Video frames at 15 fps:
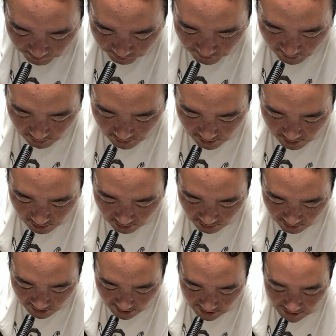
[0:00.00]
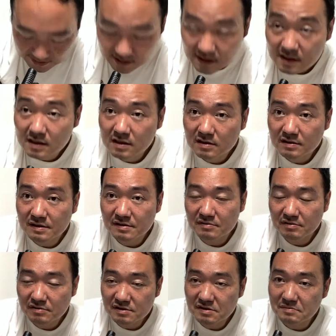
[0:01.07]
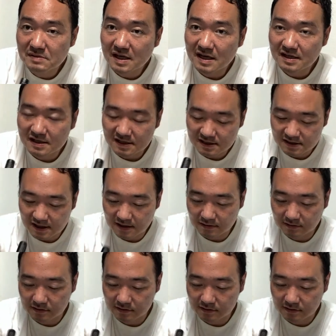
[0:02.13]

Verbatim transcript: ということです。それで魚住明さん、